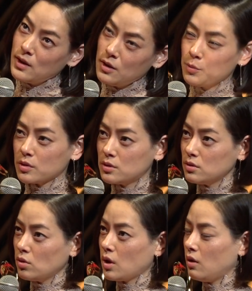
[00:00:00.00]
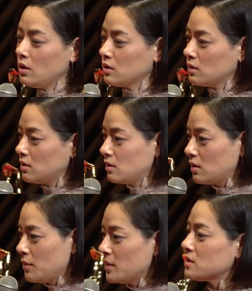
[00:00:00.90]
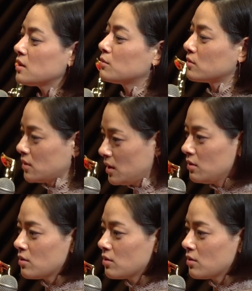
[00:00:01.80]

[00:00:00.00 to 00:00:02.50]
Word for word: うん、でも、ちょっと変わって。ましたもんね。